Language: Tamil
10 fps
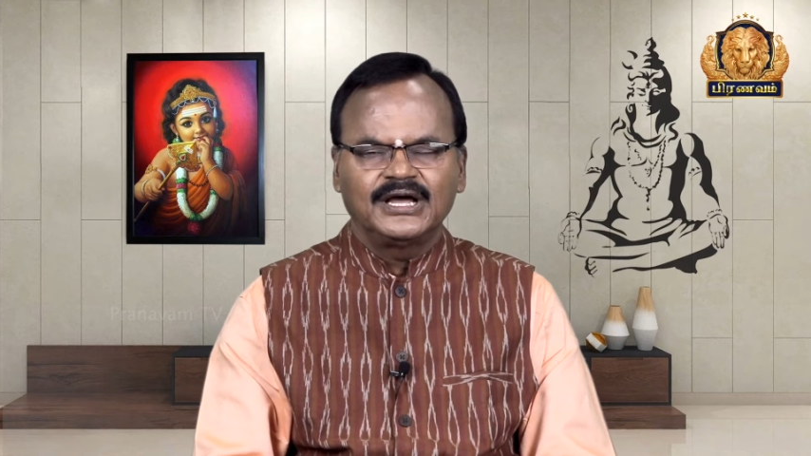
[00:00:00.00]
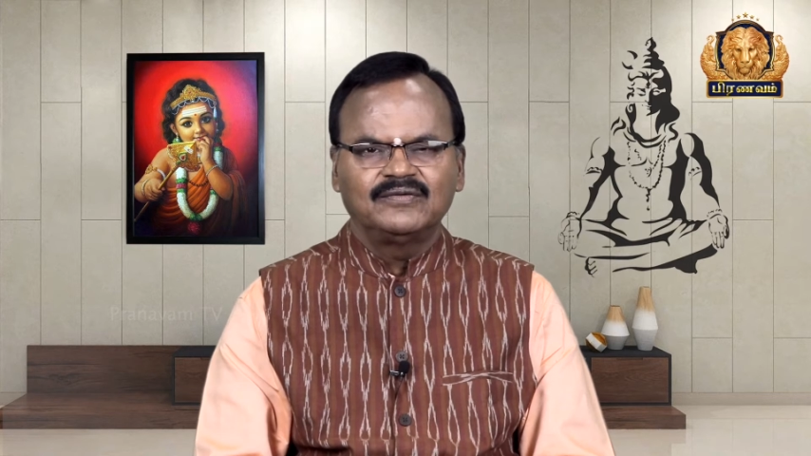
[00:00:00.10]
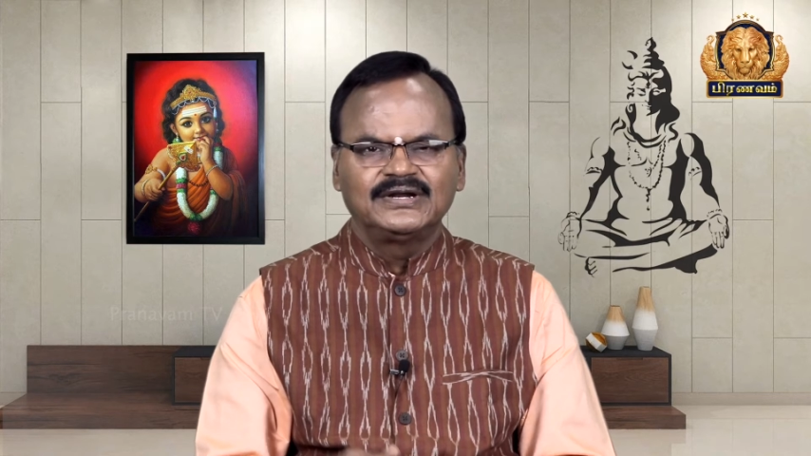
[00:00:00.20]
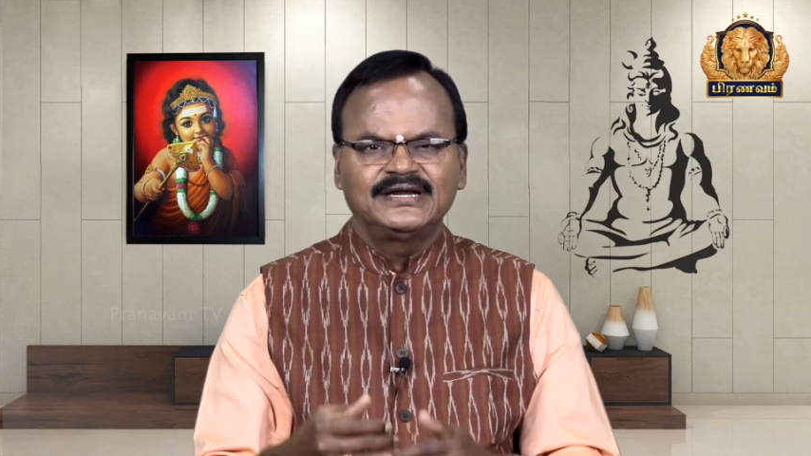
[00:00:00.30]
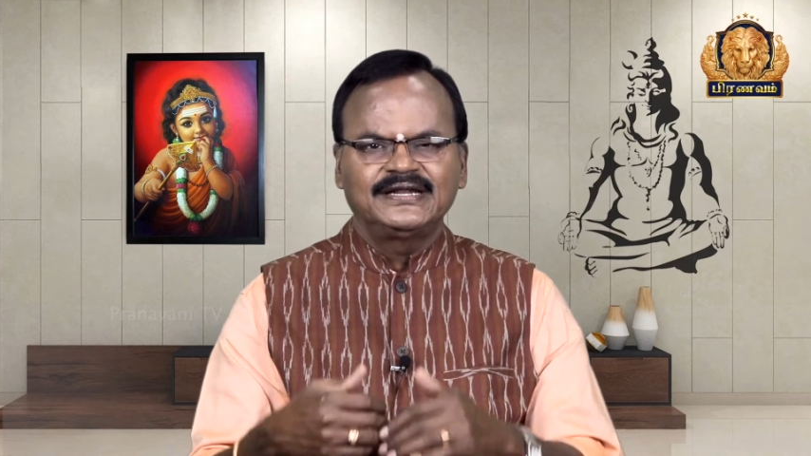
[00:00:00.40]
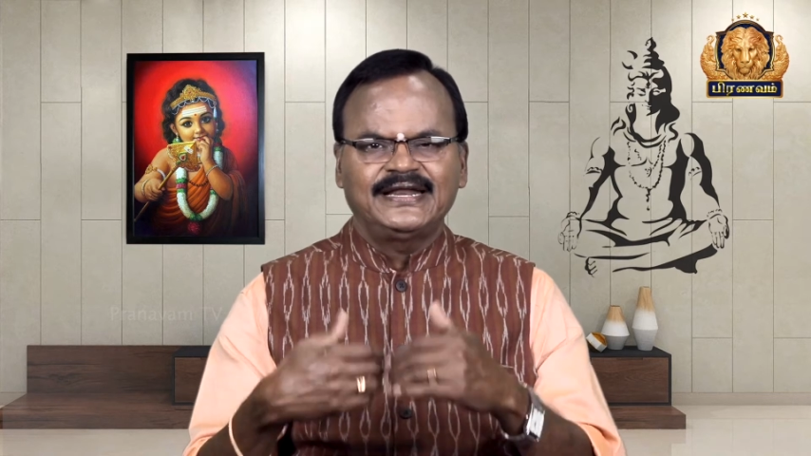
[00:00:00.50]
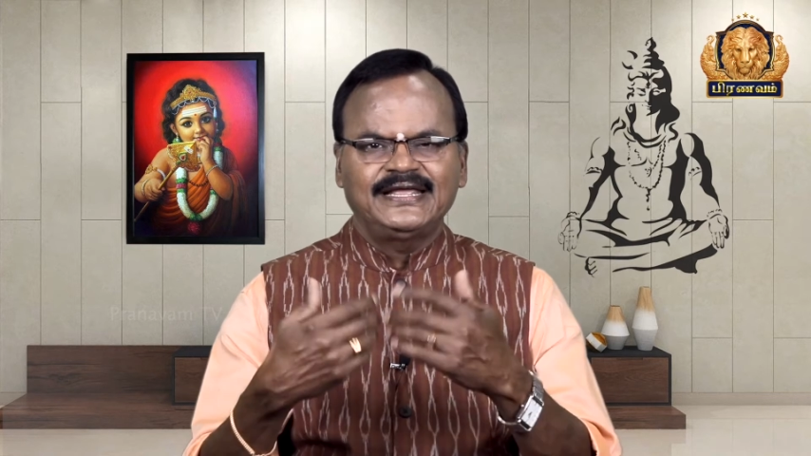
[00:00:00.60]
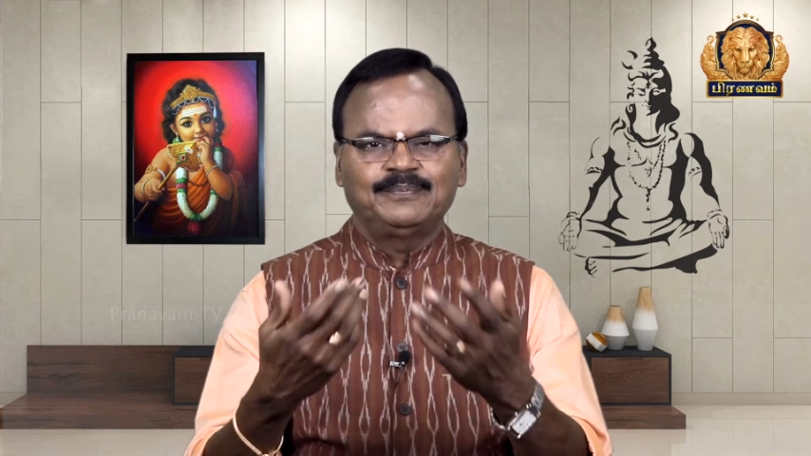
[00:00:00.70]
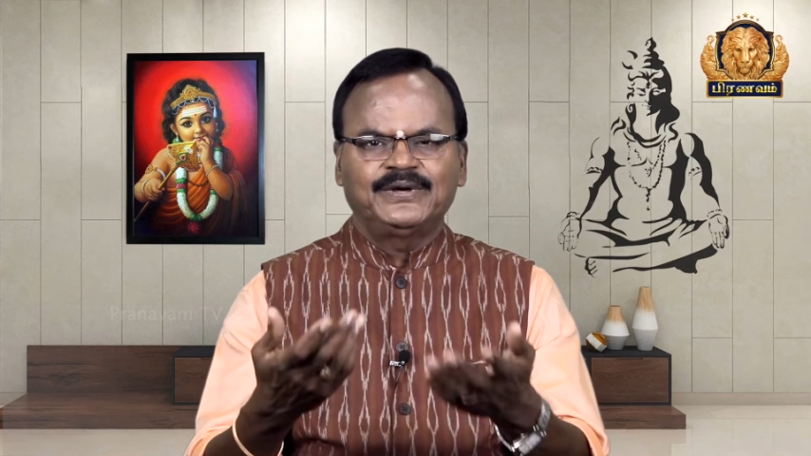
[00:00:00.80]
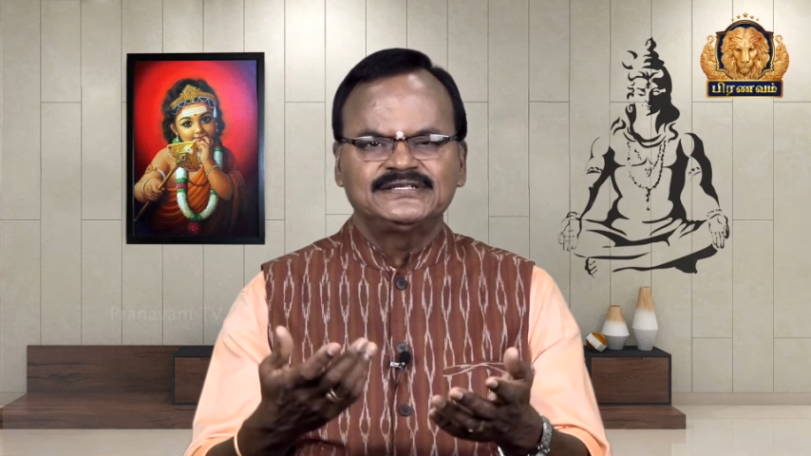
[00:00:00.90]
அவருக்கு
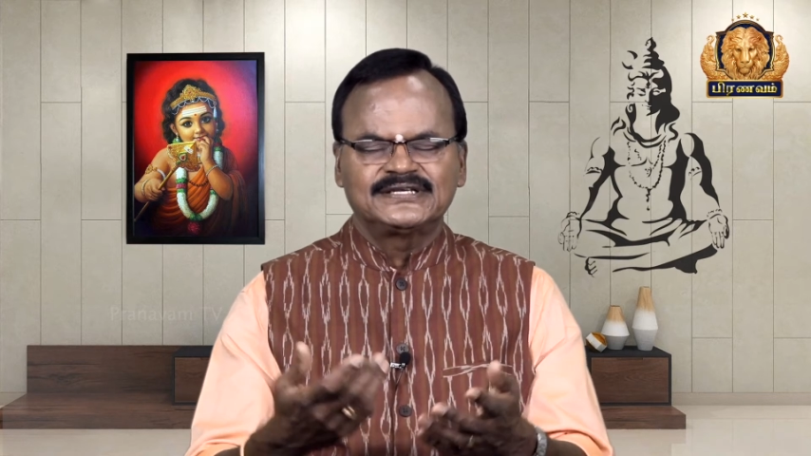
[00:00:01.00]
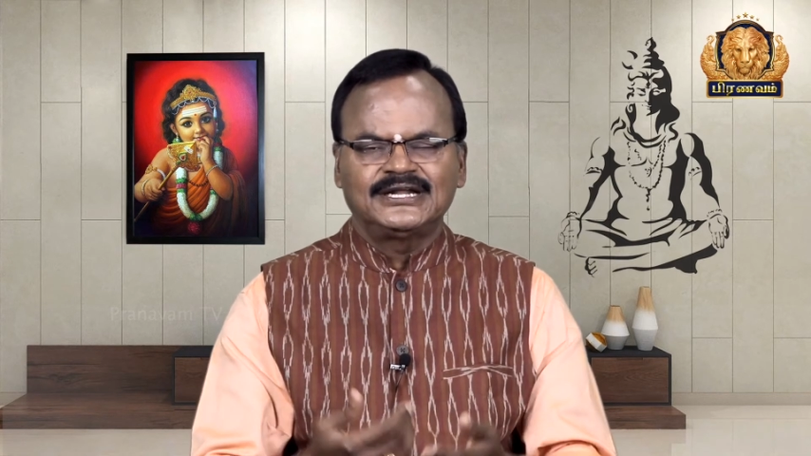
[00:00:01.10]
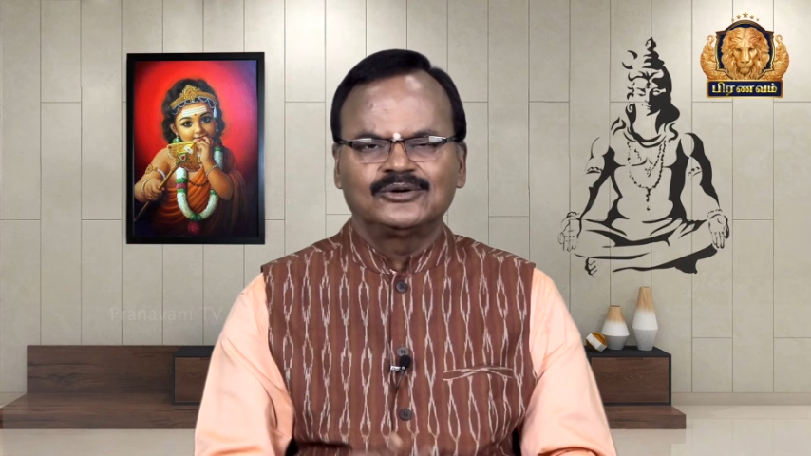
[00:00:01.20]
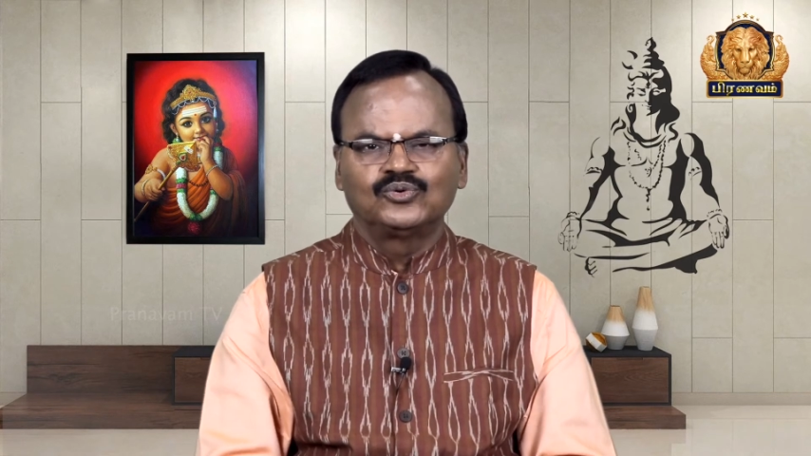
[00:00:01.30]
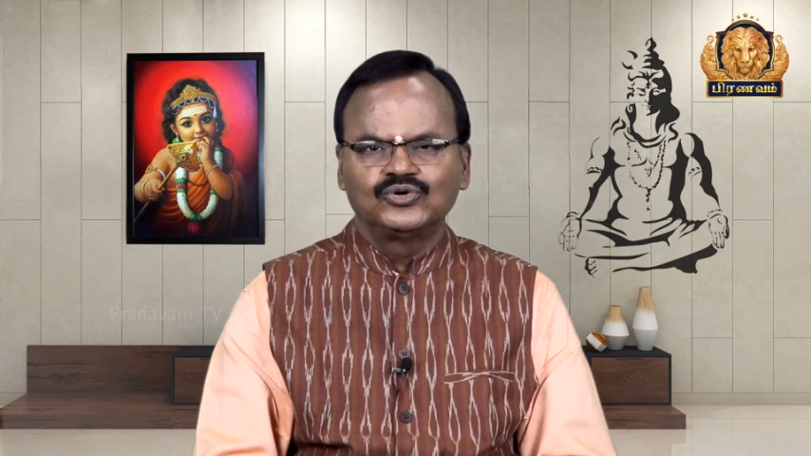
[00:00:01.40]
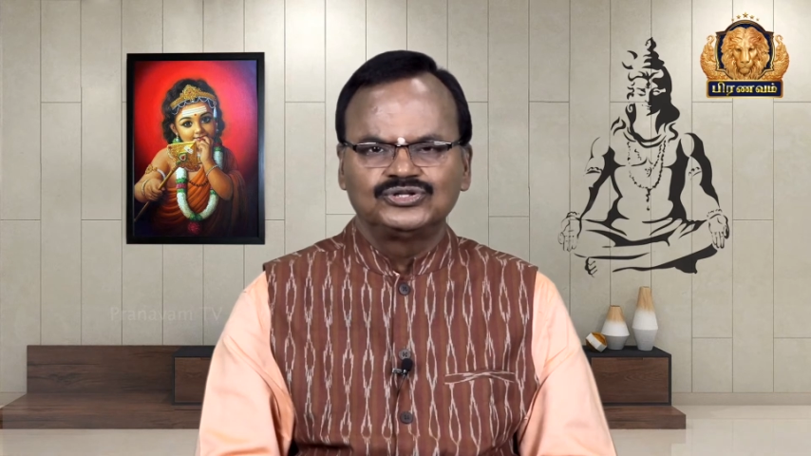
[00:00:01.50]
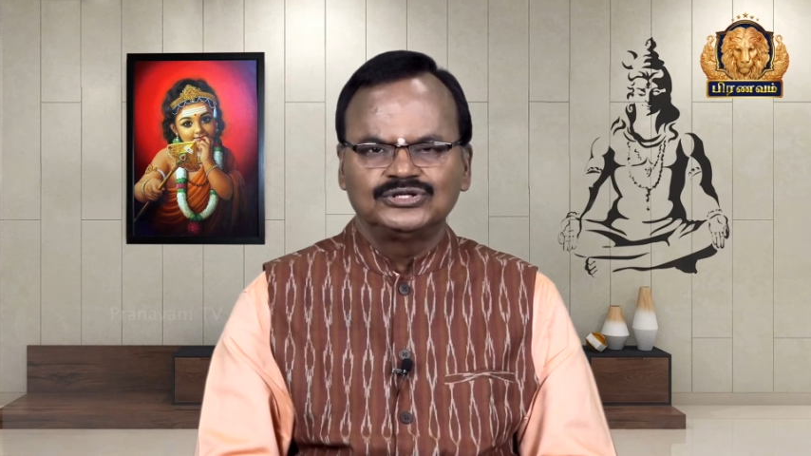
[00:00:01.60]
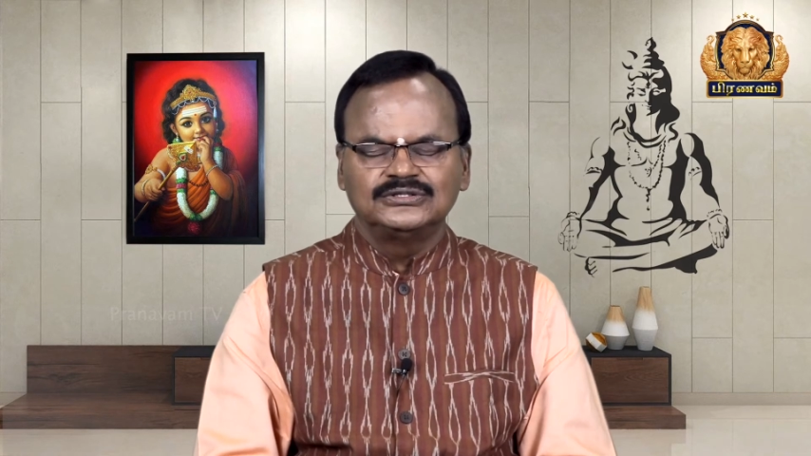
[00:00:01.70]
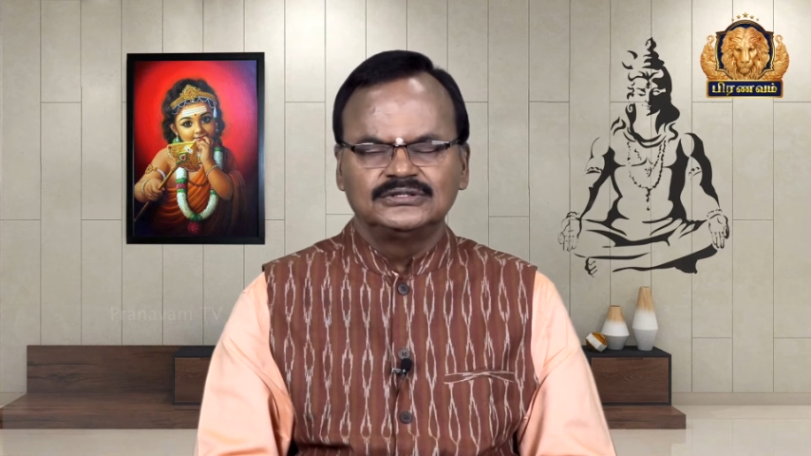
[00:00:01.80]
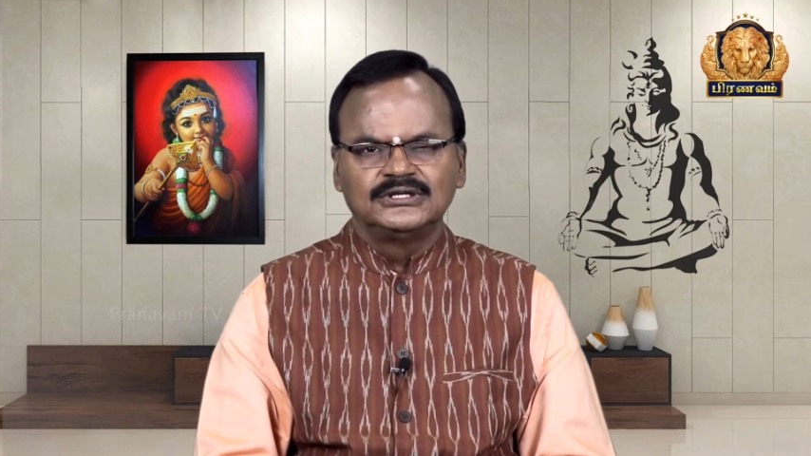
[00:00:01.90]
நிறைய பரிசெல்லாம் கொடுத்து